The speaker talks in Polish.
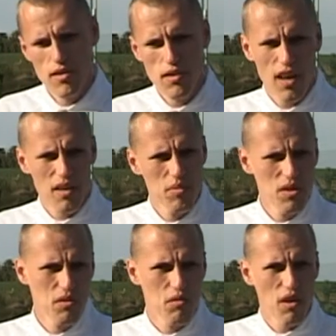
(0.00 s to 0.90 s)
i
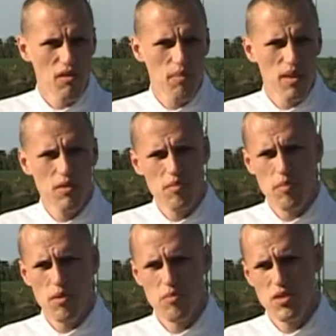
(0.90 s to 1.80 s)
jakby tutaj wpadłem
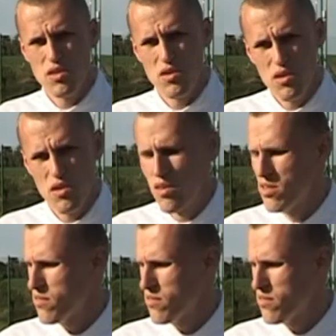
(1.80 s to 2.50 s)
na pomysł, y,